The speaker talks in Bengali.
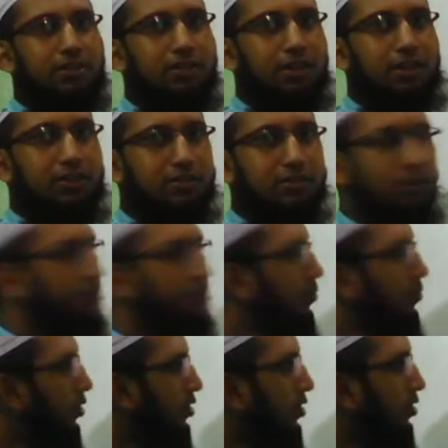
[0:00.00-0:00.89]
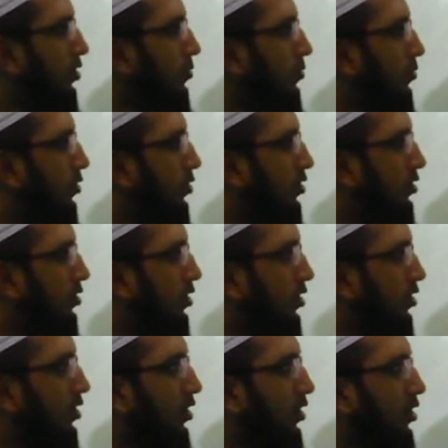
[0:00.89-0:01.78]
কারণ সিম্পলের
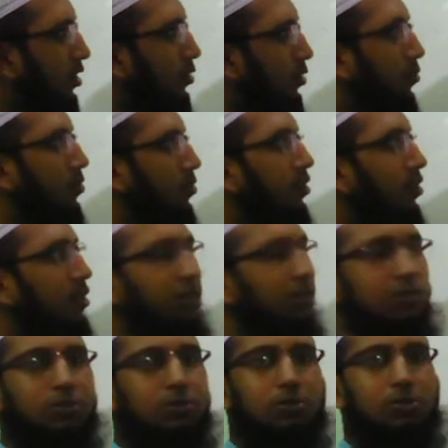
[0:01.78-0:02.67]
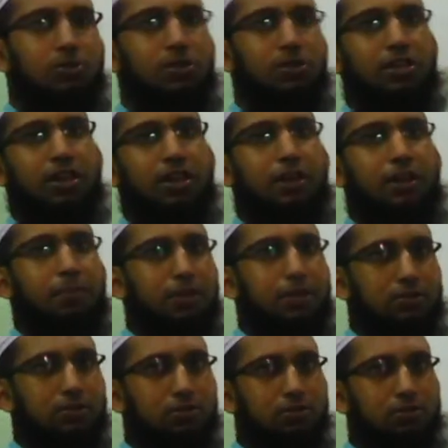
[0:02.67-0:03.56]
সাথে এর দুইটার কিন্তু দুই জায়গায়
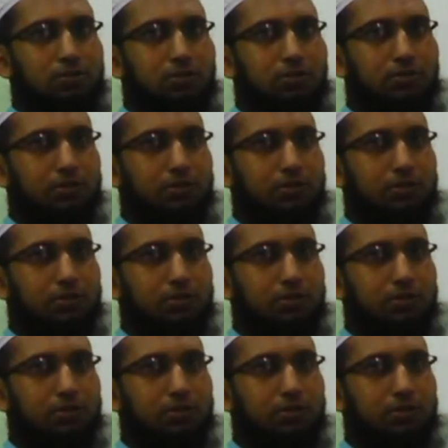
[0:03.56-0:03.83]
পার্থক্য